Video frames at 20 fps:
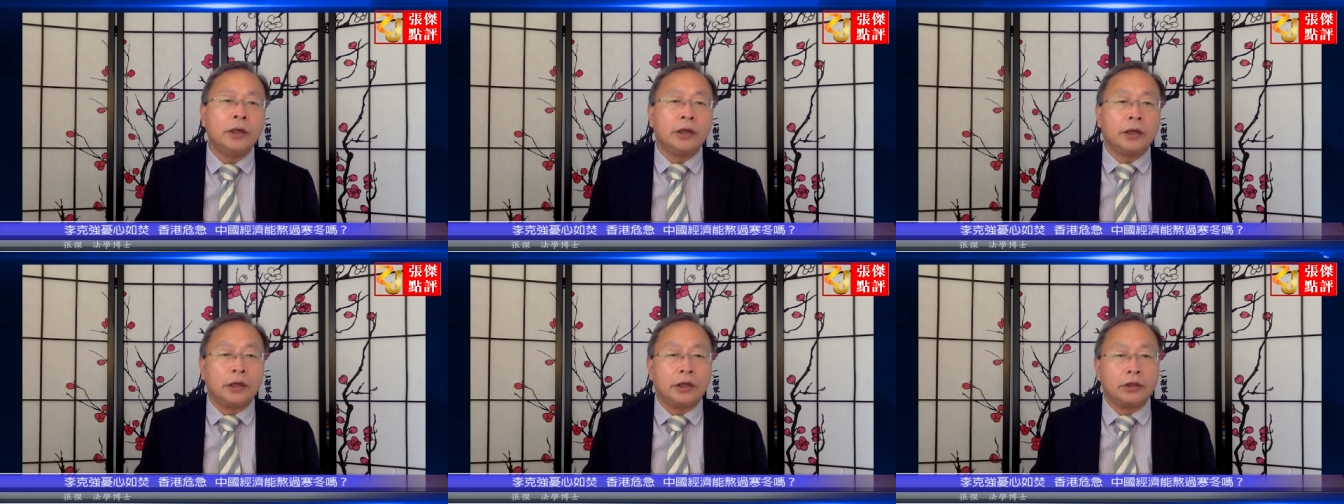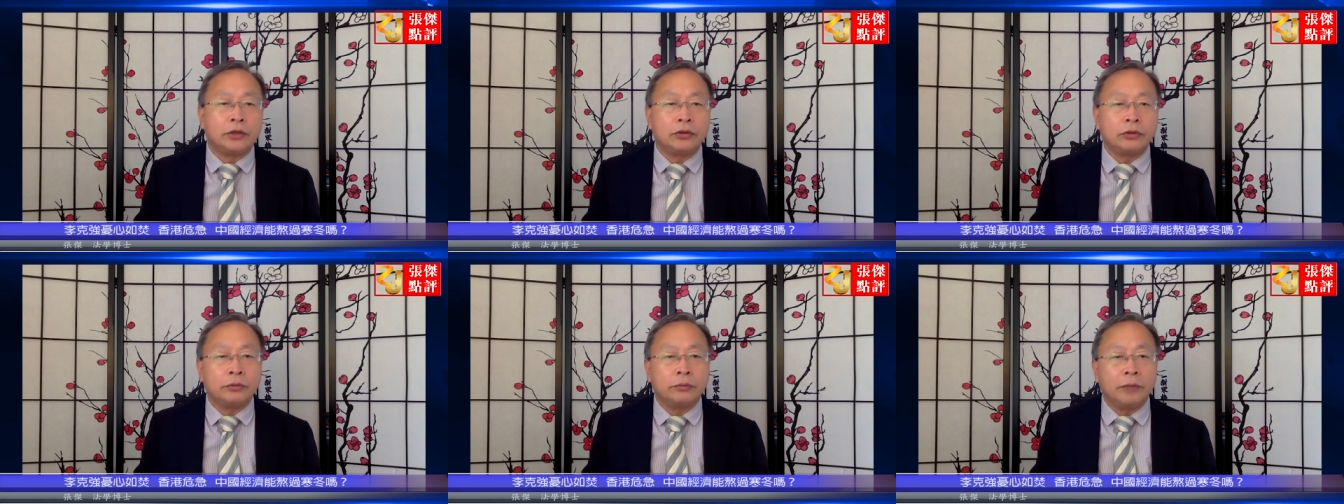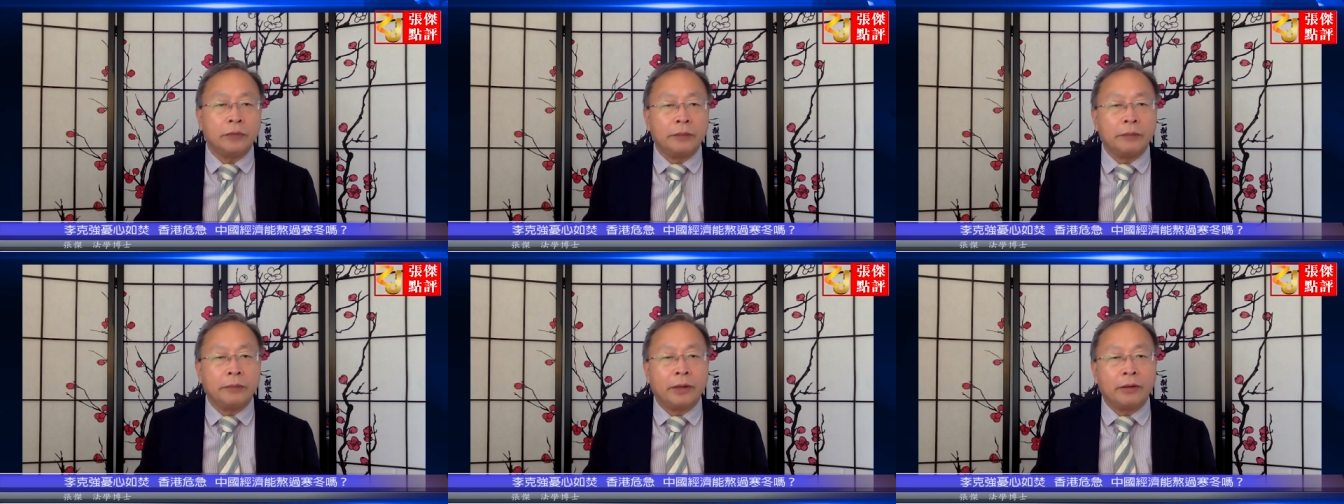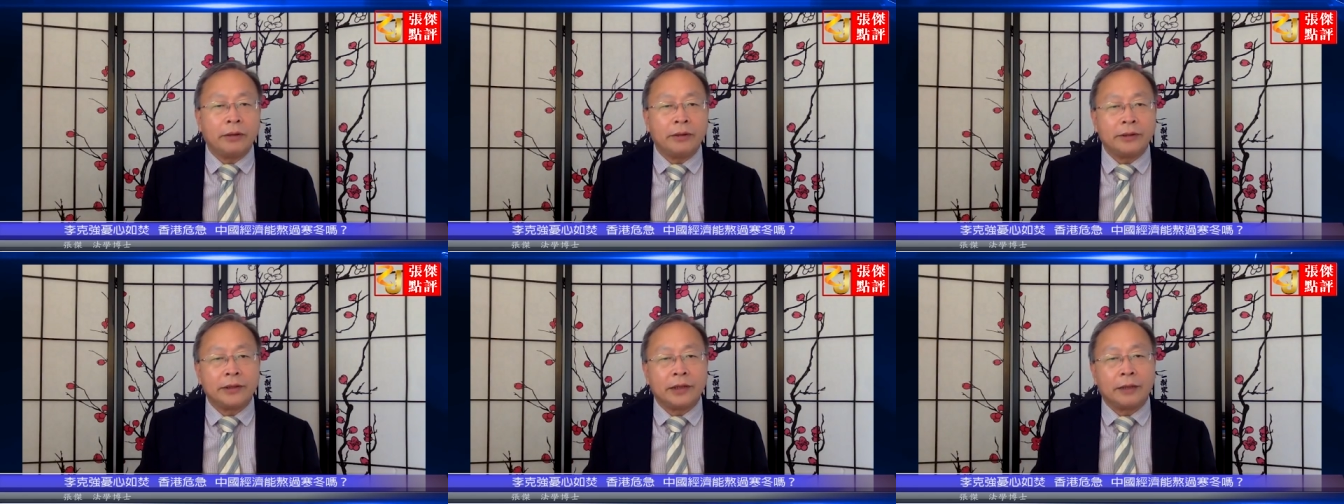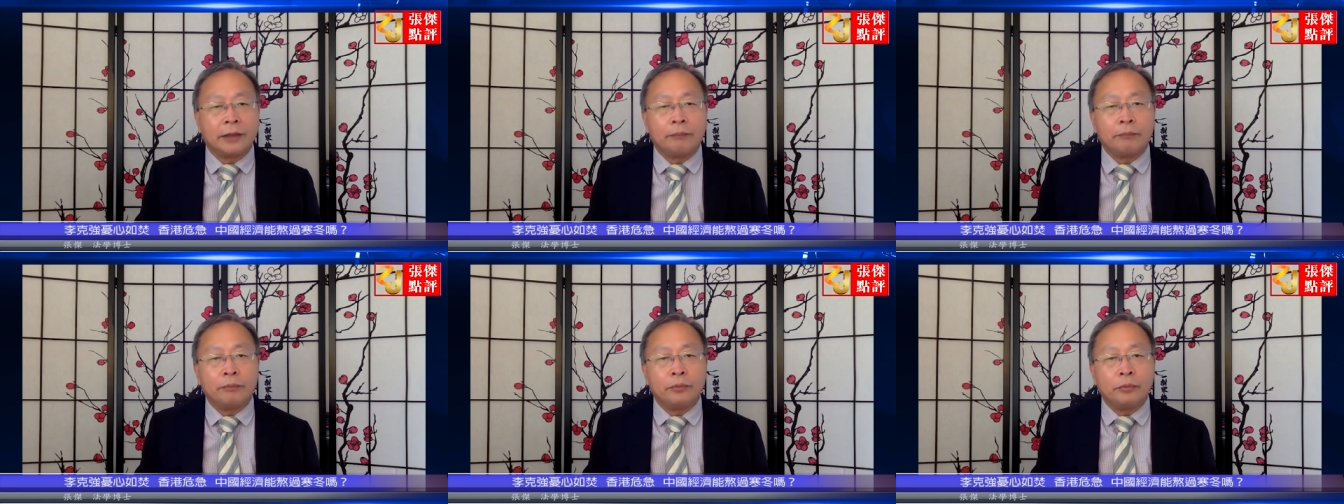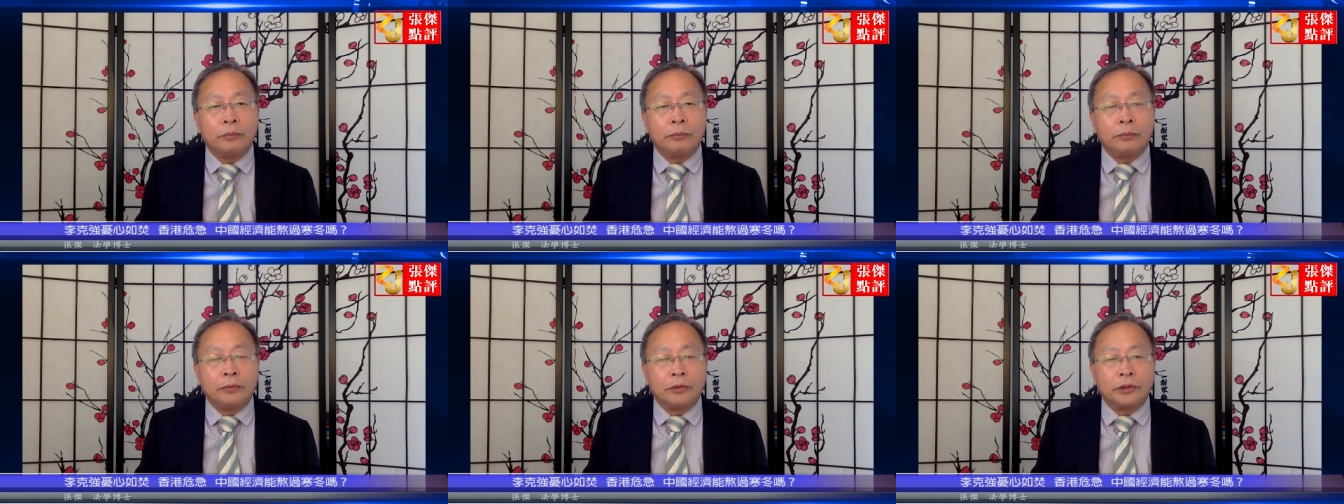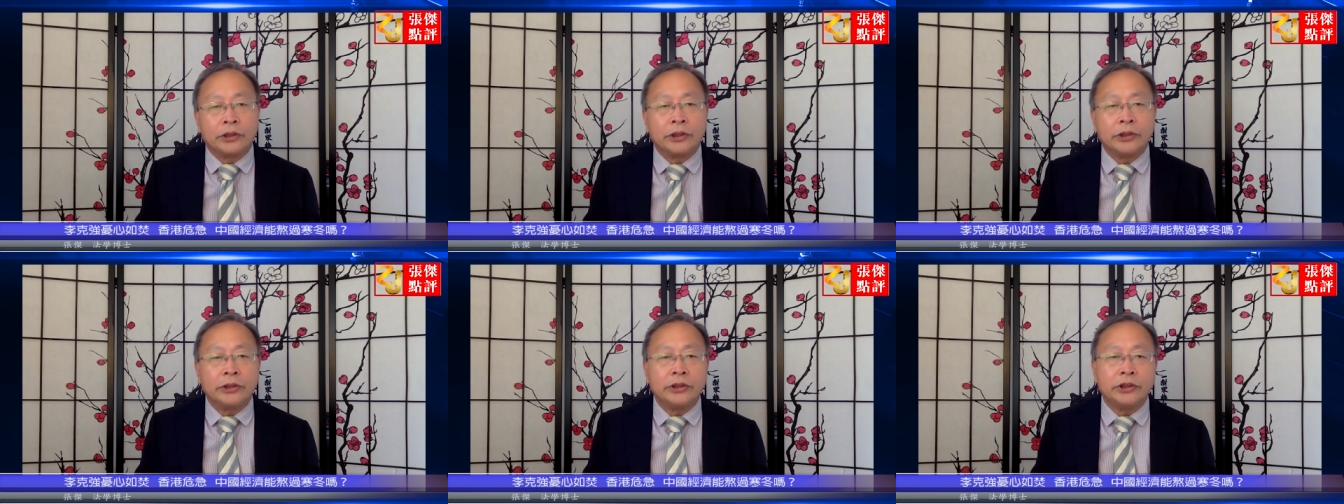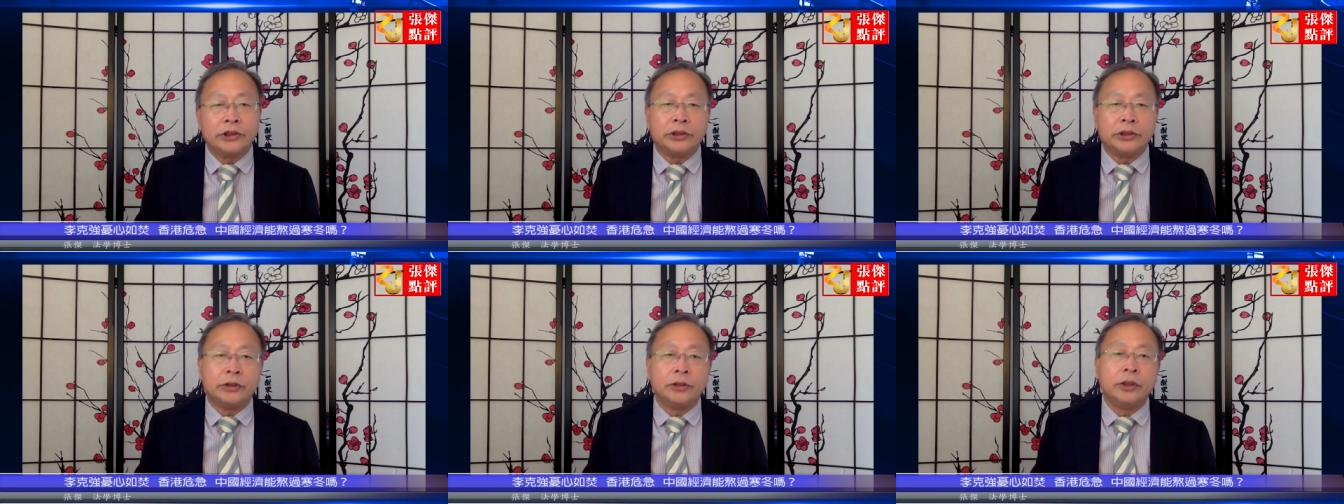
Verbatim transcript: 而中美贸易战步步升级，